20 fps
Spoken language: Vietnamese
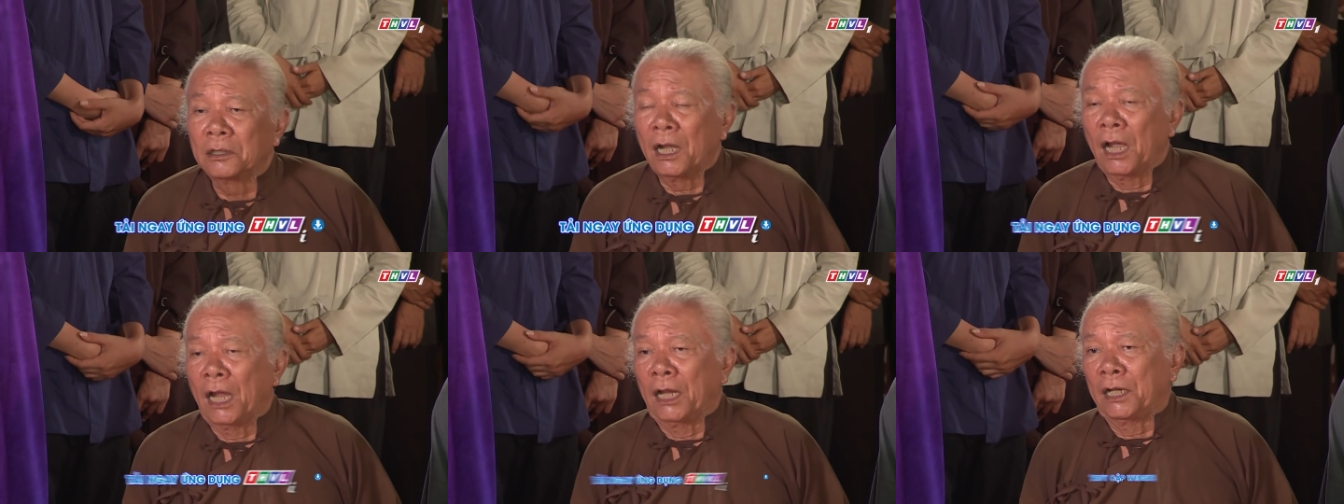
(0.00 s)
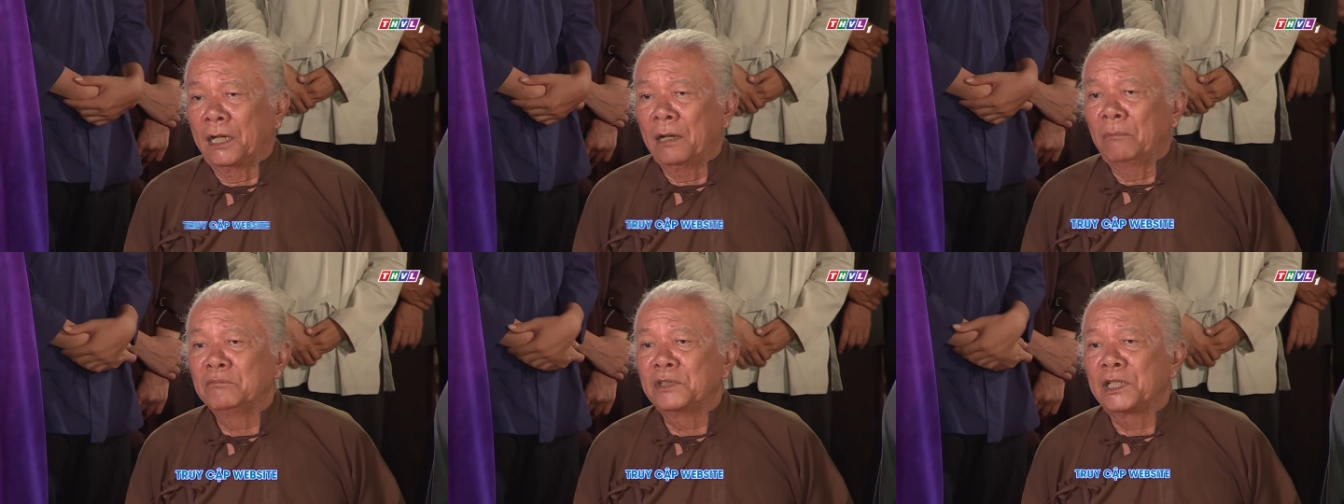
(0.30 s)
được
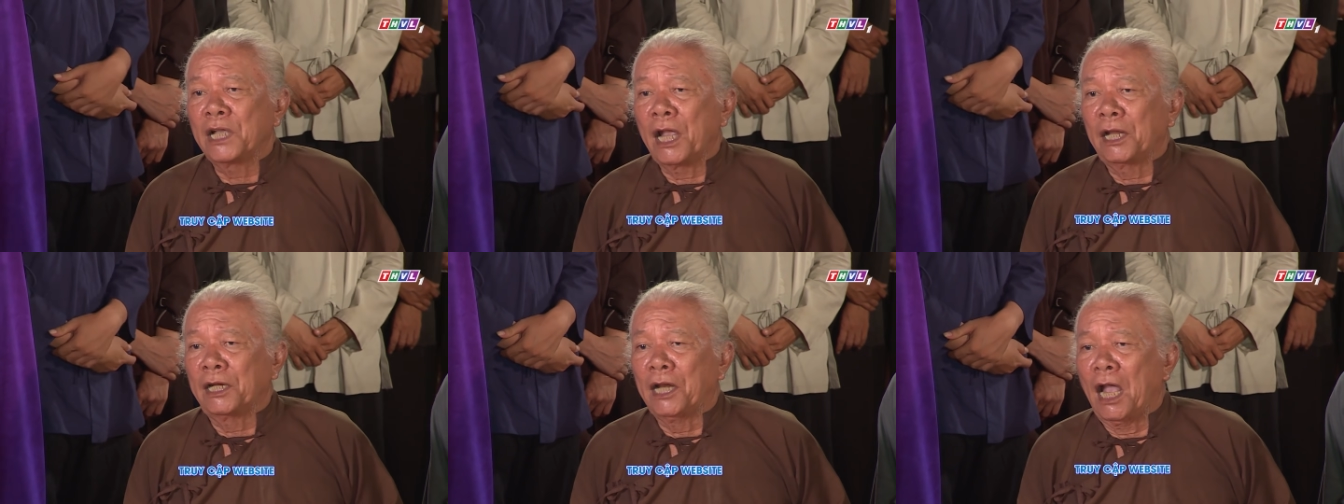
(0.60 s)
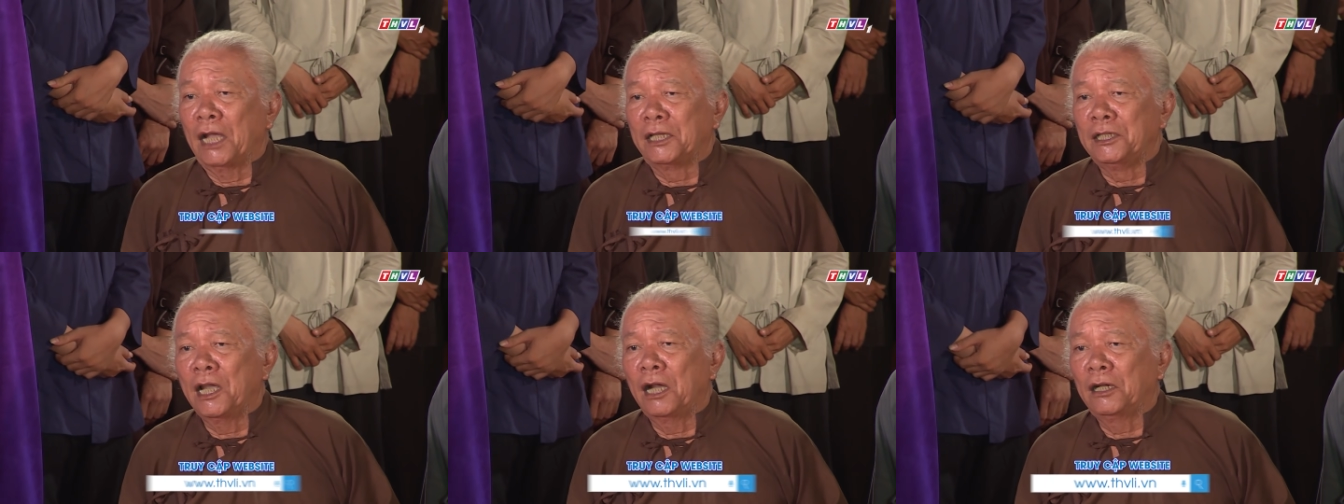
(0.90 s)
ngài
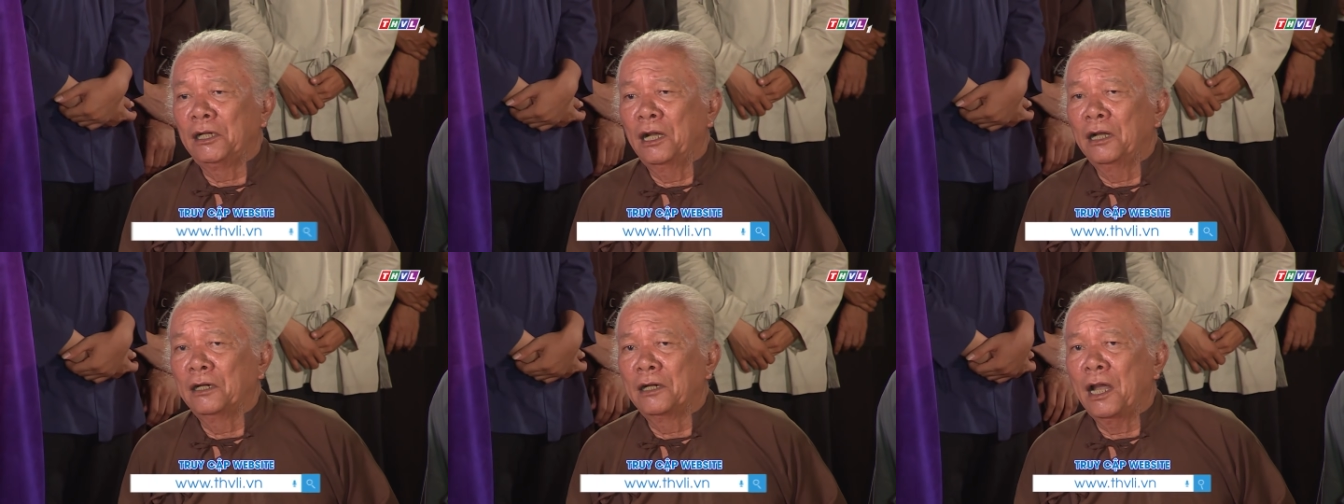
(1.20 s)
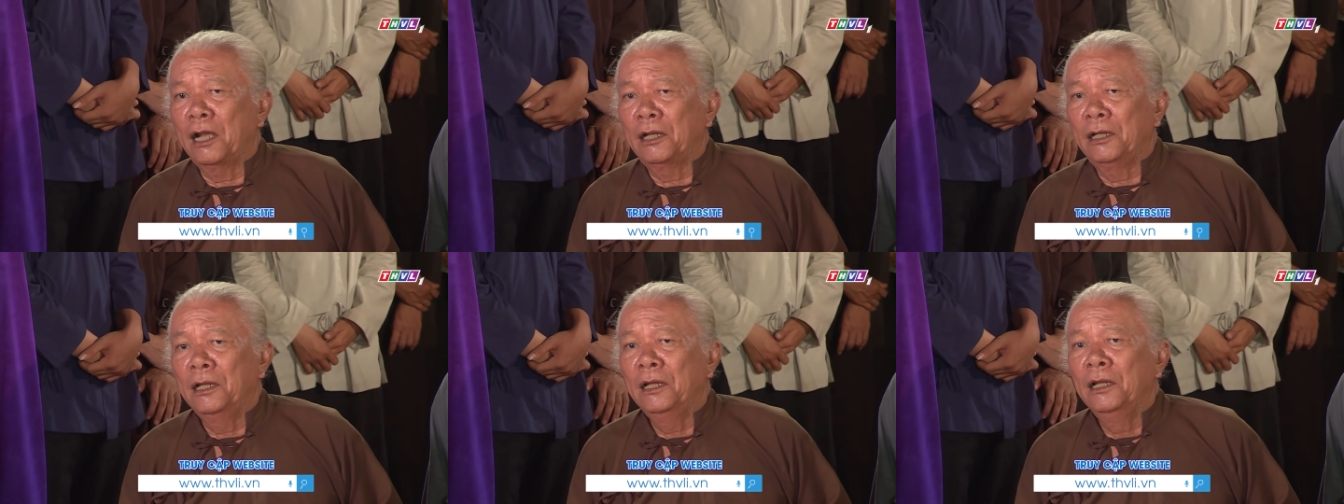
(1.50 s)
Khâm Sai đại
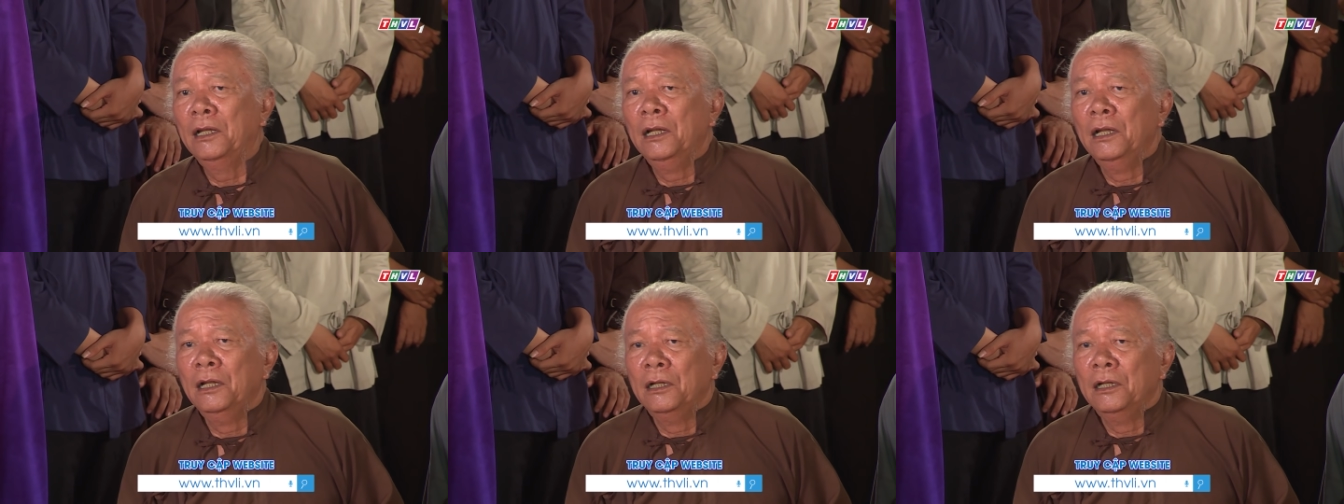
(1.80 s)
nhân đây,